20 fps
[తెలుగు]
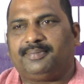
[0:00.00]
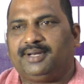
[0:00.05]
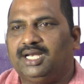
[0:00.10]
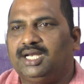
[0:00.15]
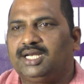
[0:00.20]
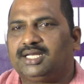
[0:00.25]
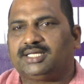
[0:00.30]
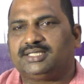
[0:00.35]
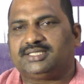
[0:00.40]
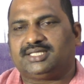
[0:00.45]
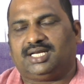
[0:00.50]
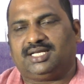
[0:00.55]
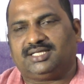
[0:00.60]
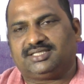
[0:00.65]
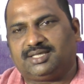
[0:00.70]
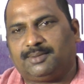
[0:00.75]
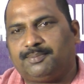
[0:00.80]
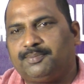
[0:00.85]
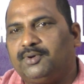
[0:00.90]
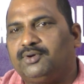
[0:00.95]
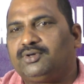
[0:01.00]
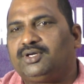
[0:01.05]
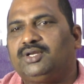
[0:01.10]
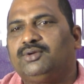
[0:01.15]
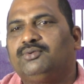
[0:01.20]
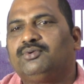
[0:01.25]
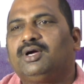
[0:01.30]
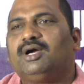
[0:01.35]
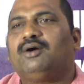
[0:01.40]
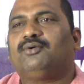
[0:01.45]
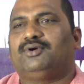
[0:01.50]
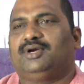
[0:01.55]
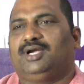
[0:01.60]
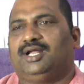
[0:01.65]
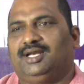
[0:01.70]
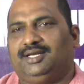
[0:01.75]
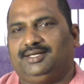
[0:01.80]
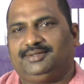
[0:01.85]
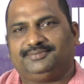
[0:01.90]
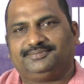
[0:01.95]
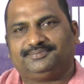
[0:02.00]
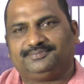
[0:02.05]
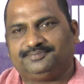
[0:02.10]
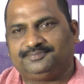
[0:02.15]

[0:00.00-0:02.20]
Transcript: పిల్లలకి చాలా సపోర్టివ్గా ఉండాలి